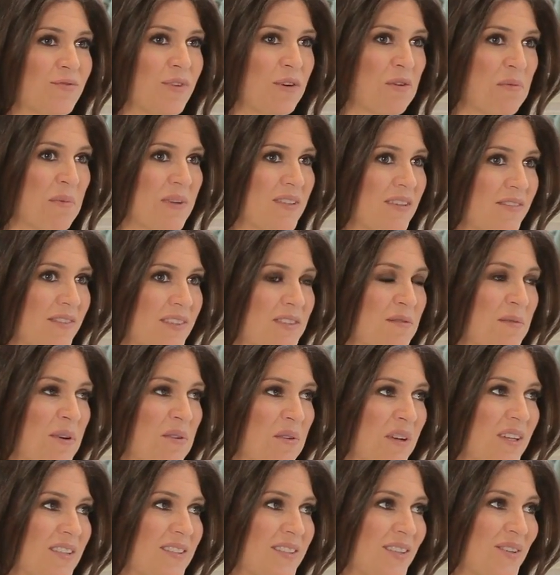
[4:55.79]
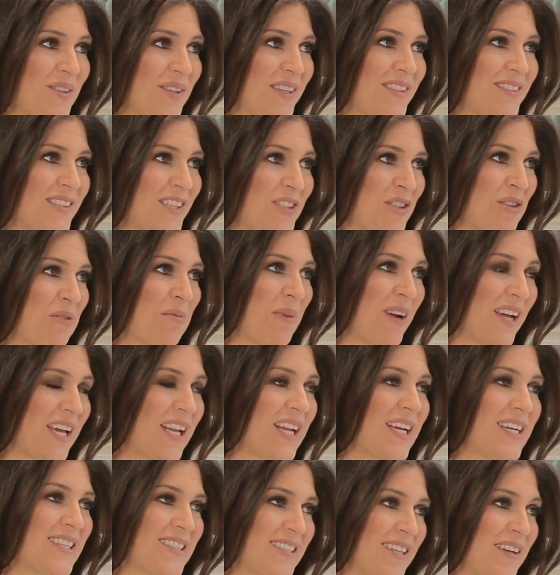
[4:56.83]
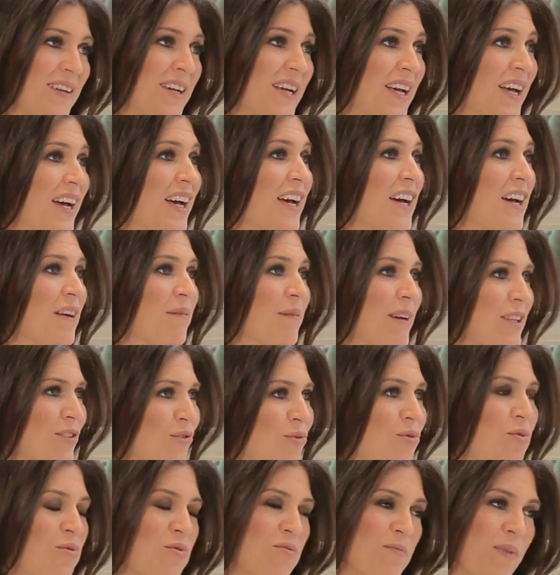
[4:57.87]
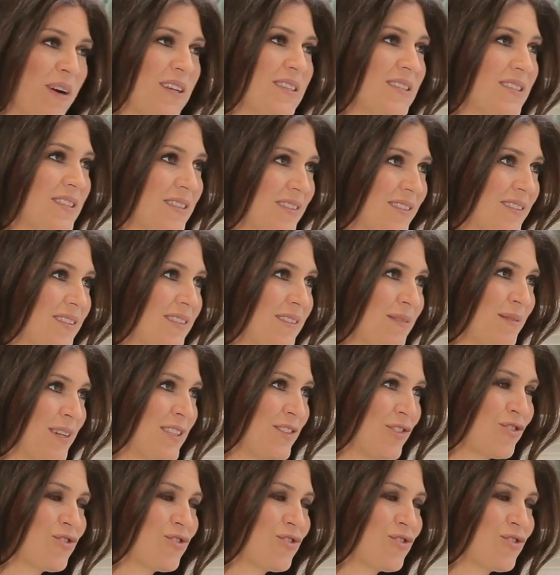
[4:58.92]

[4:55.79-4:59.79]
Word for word: foi começar a fazer uma coleção que seja de uma criança mais cool, mais, mais